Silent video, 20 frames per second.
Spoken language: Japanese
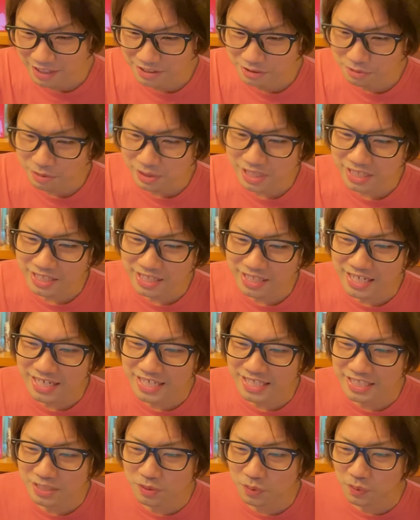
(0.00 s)
一人で生きら
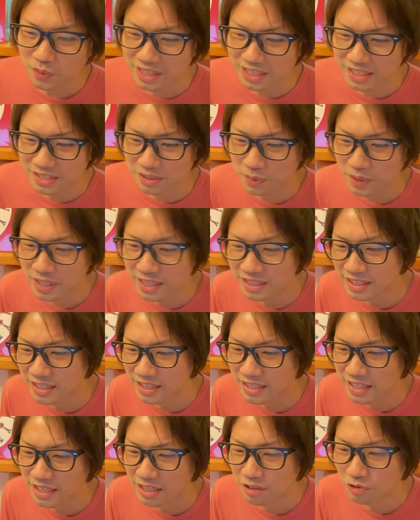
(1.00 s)
れそうってそれっ
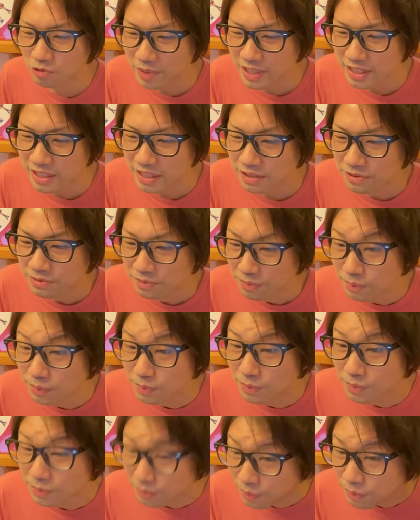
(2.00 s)
てね褒めているの
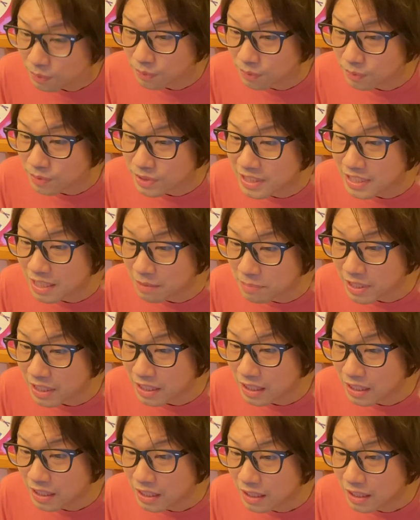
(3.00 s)
の落ちサビ、